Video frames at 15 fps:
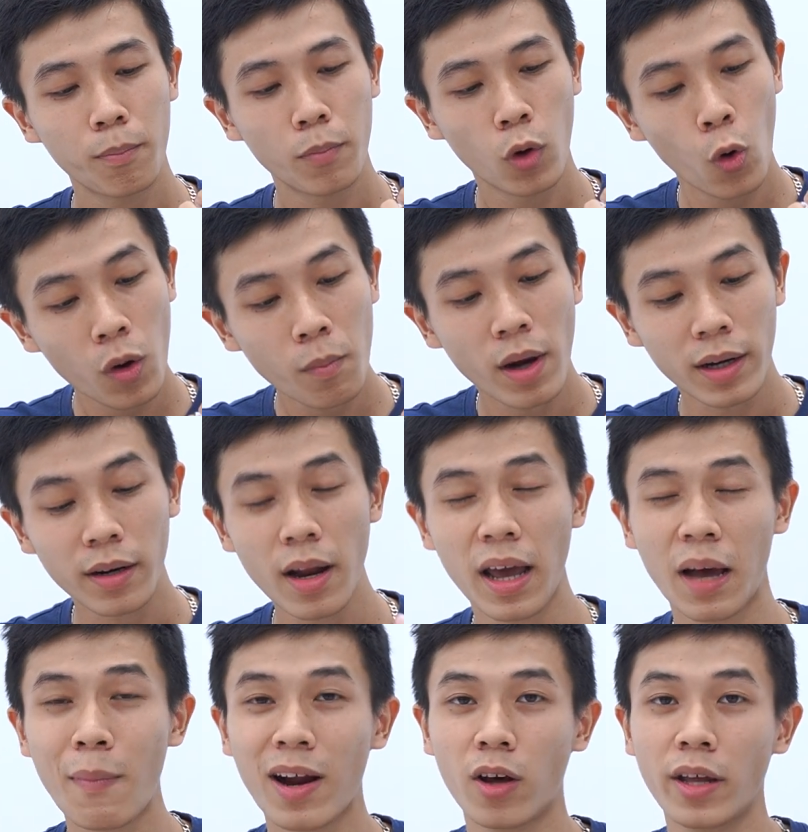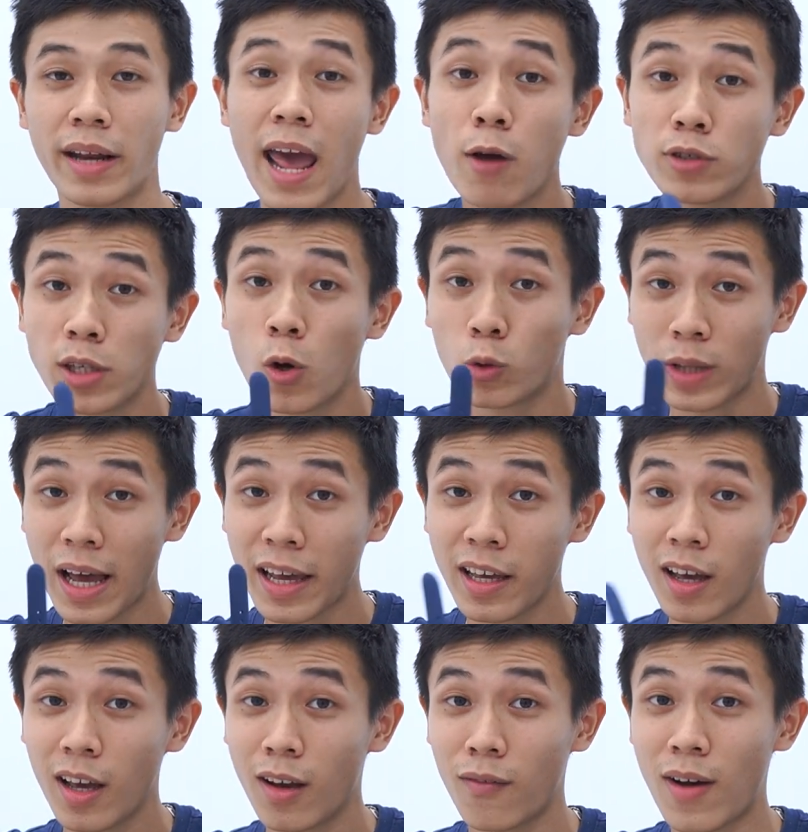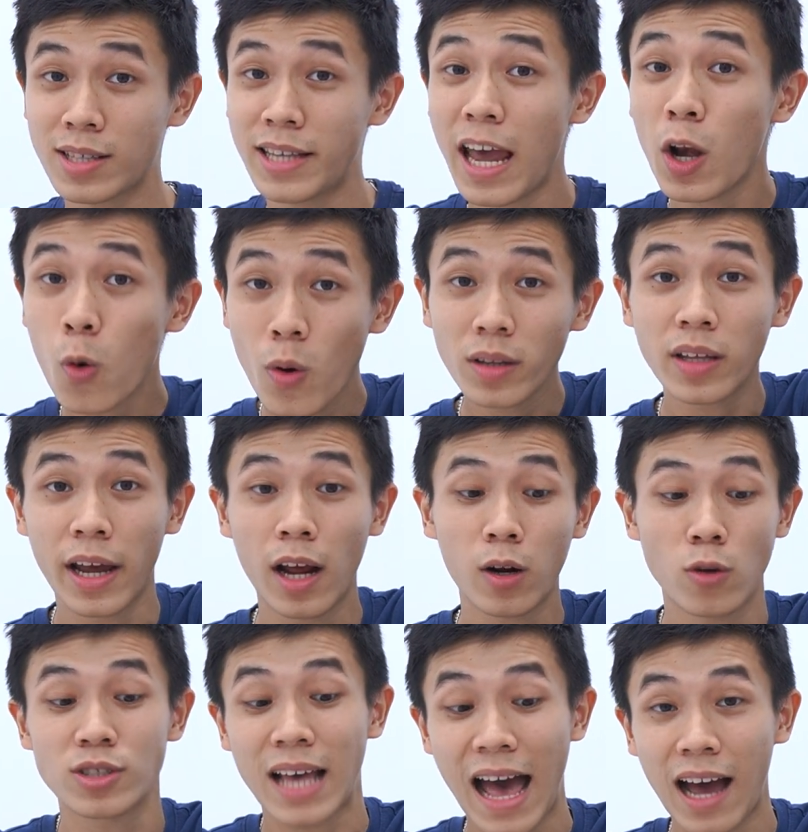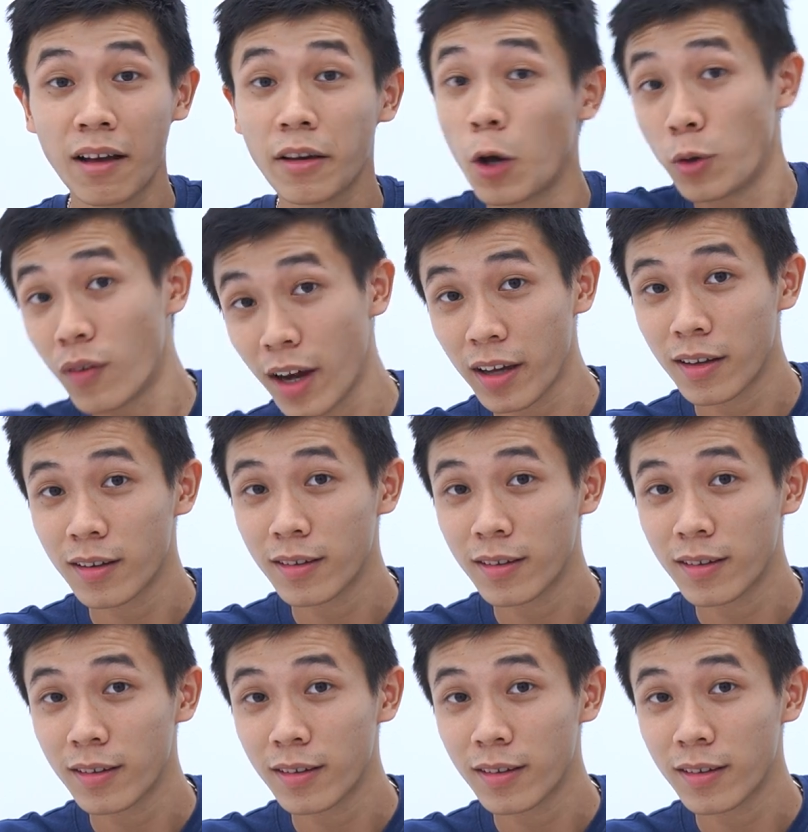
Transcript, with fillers: luôn bật để các bạn có thể đeo trên cổ tay và sẽ luôn thấy nó sáng kiểu như vậy.